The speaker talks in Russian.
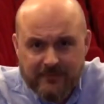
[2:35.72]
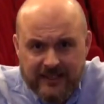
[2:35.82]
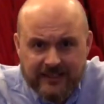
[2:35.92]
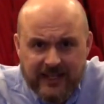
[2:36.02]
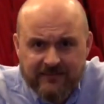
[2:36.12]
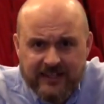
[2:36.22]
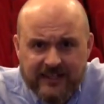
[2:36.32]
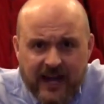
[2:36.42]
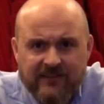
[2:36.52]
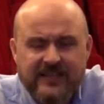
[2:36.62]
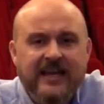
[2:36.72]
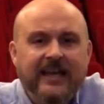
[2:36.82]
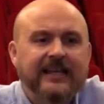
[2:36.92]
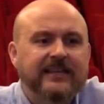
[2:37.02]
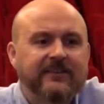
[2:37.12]
главная гавань
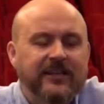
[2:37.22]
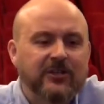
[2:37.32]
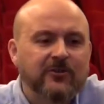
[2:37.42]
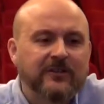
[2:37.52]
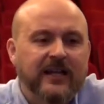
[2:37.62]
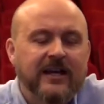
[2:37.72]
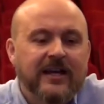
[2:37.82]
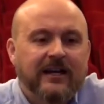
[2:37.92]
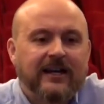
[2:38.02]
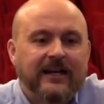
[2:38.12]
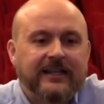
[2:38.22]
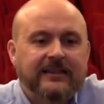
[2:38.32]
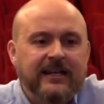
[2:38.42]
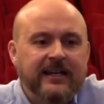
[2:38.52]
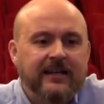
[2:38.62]
этого региона а,
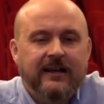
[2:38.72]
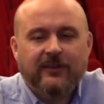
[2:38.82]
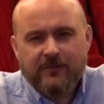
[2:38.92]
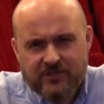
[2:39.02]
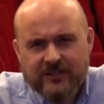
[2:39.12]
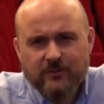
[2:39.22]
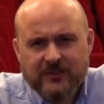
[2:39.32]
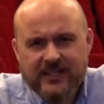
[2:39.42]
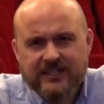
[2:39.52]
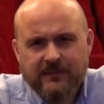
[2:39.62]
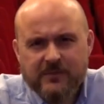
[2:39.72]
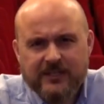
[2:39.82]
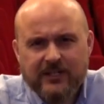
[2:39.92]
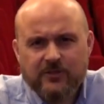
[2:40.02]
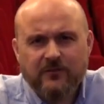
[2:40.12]
Италии. Но вообще, я думаю, на самом
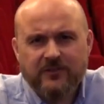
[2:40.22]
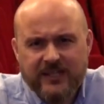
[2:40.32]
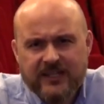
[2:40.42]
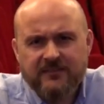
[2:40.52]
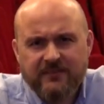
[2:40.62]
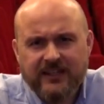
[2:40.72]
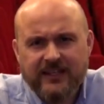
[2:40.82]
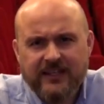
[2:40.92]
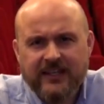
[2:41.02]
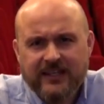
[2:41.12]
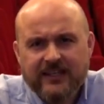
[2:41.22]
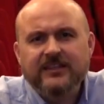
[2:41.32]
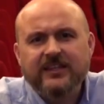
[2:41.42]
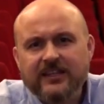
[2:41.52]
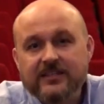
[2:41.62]
деле, что Федерико Феллини –
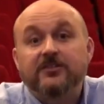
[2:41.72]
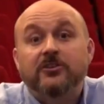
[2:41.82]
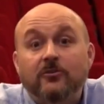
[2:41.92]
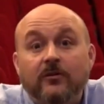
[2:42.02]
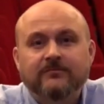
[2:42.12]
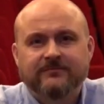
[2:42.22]
это и есть кино.